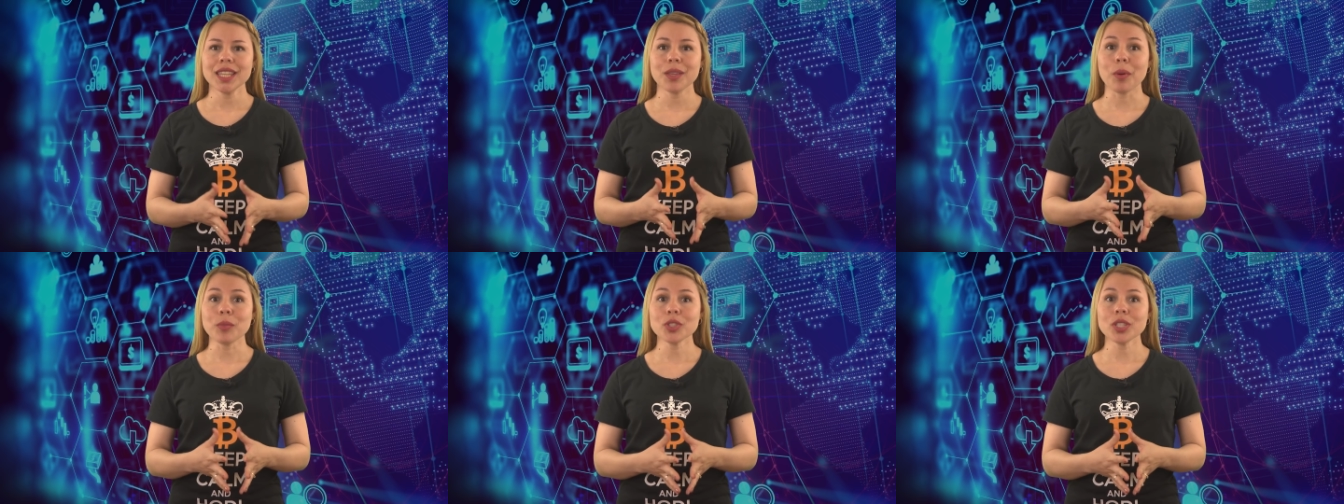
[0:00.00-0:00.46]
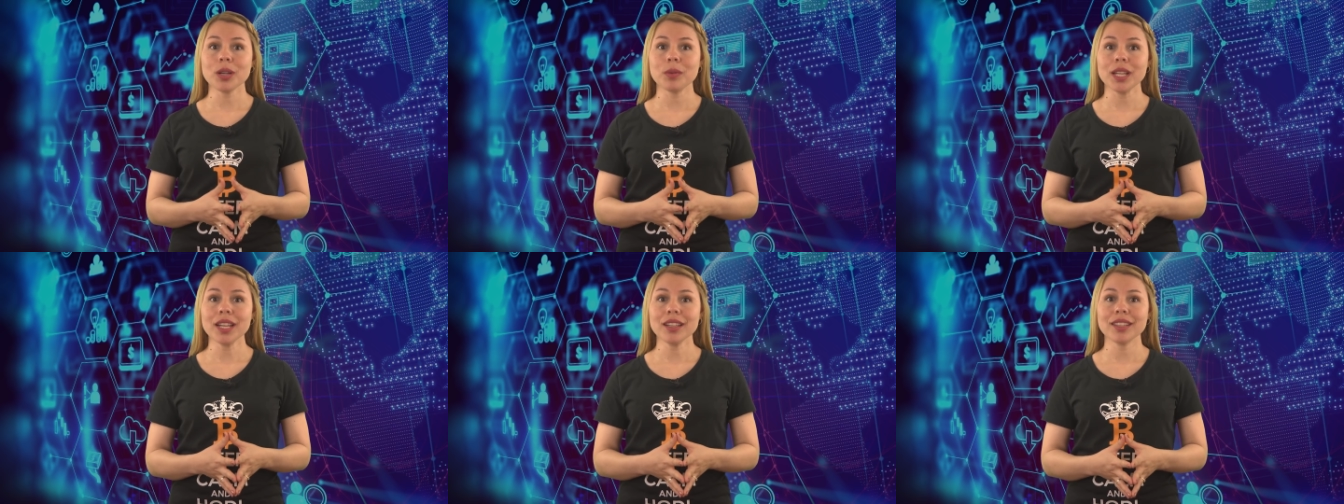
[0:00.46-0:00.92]
te vamos a
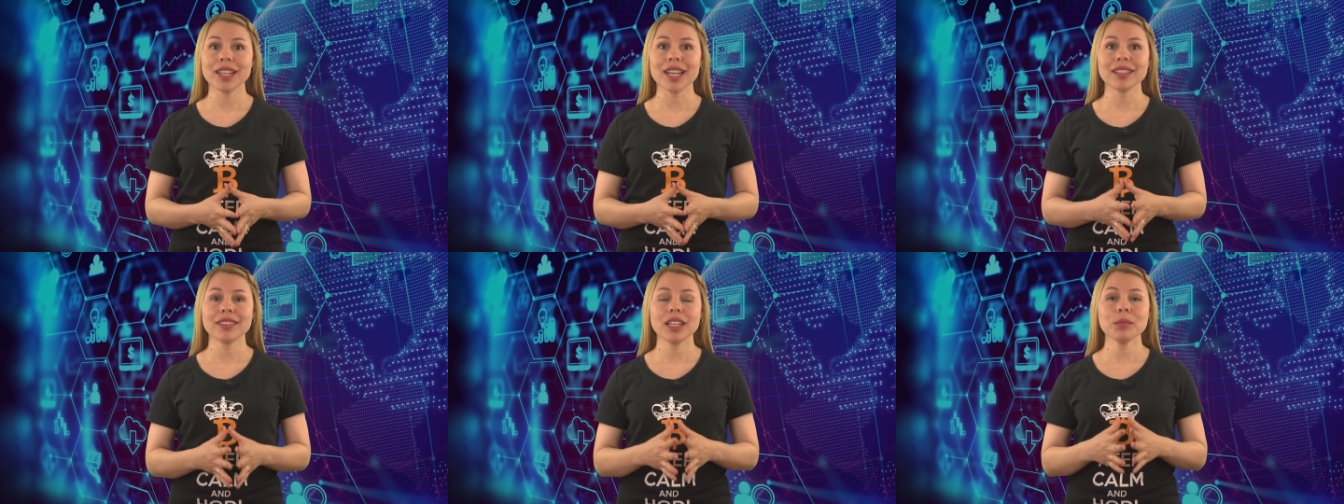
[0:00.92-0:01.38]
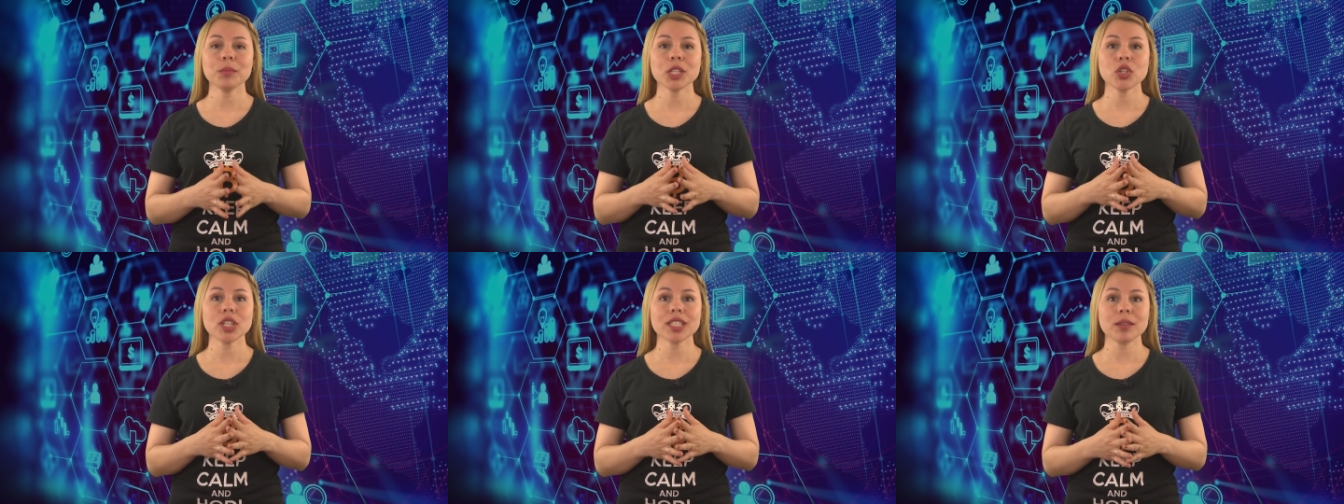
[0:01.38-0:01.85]
hablar de las tres
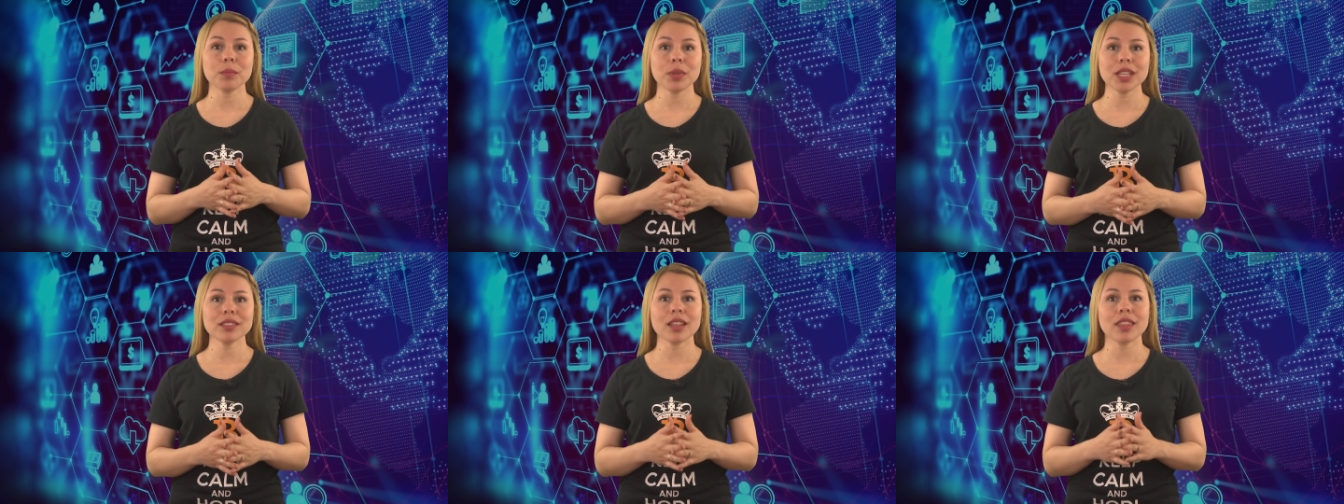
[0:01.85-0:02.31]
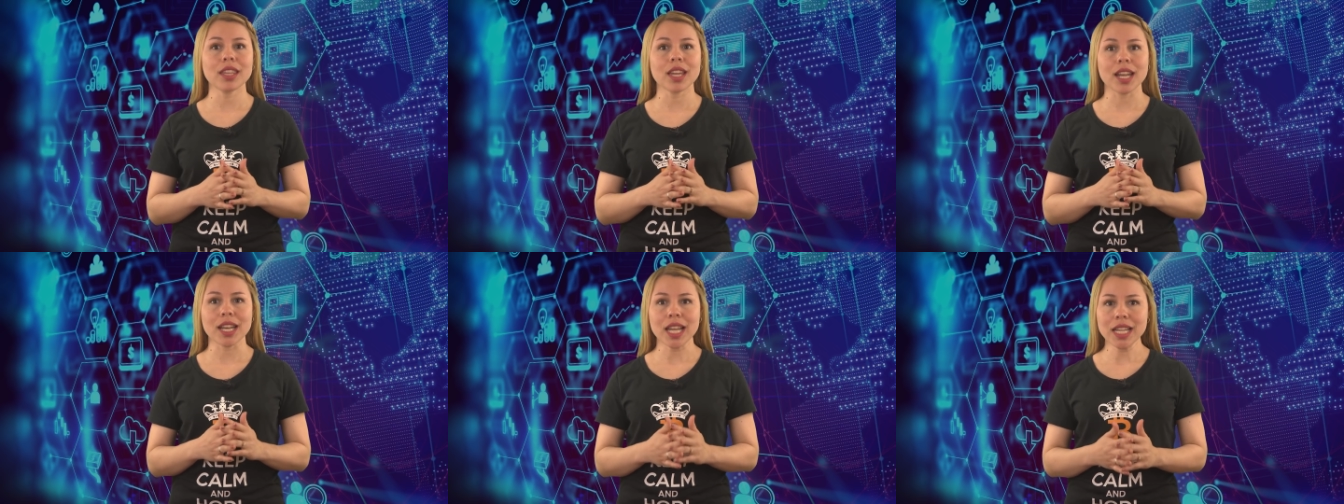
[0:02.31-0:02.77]
mayores empresas
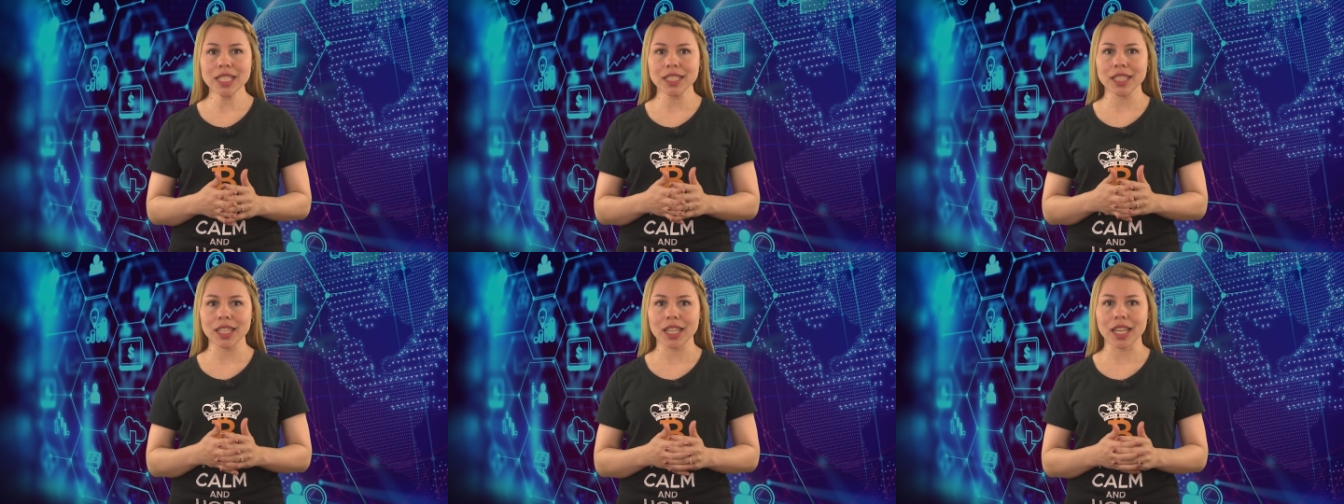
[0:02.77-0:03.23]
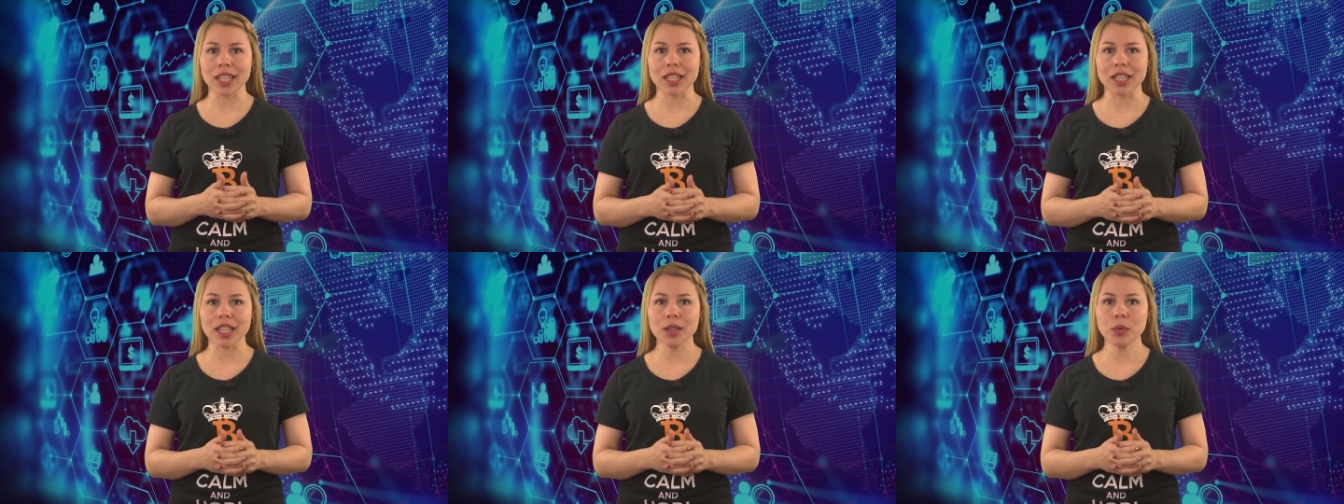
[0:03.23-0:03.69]
de análisis de
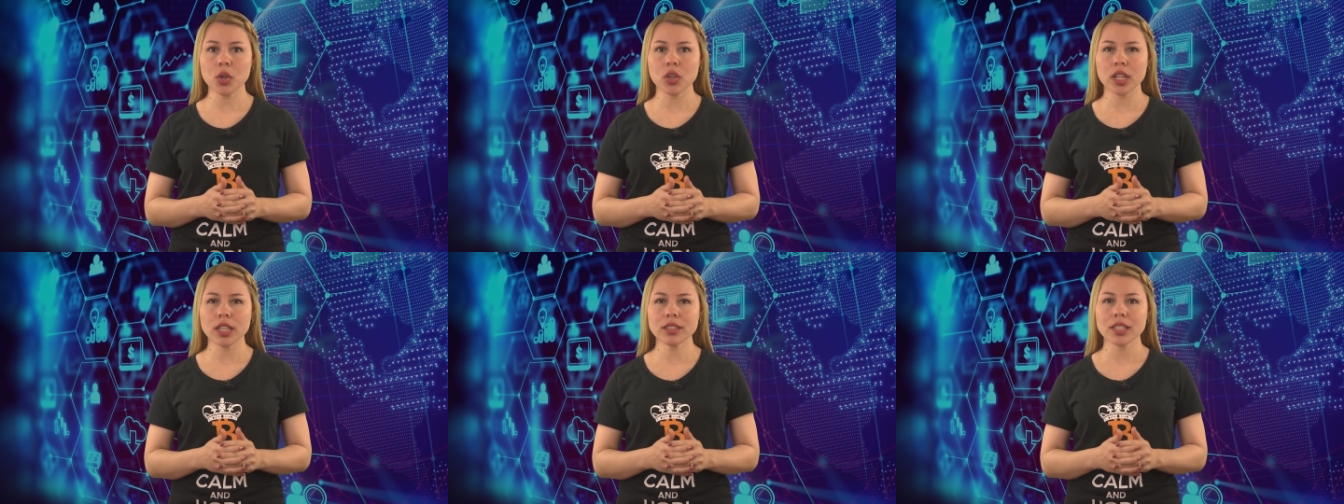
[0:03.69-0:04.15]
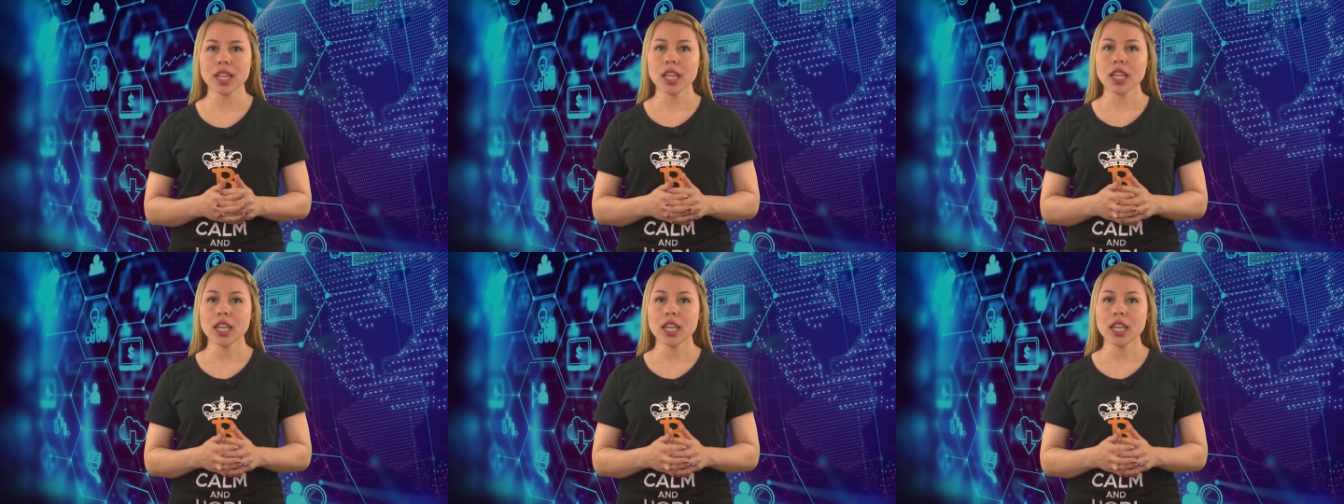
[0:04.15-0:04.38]
cadena de bloques